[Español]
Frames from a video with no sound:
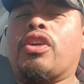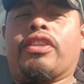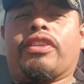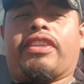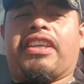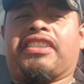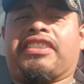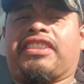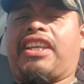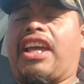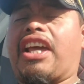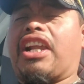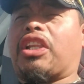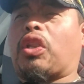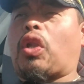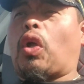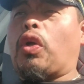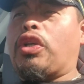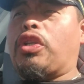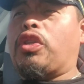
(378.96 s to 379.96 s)

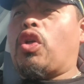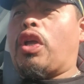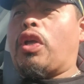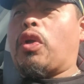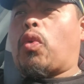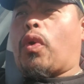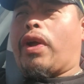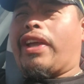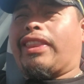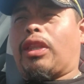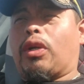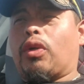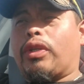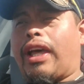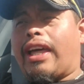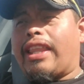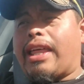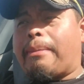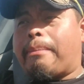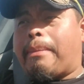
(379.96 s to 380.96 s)
desierto y no encuentro
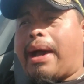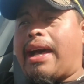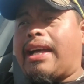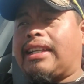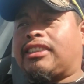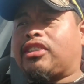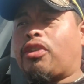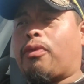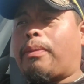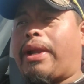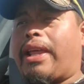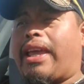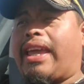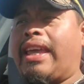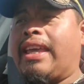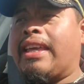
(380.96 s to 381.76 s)
nada más, hombre.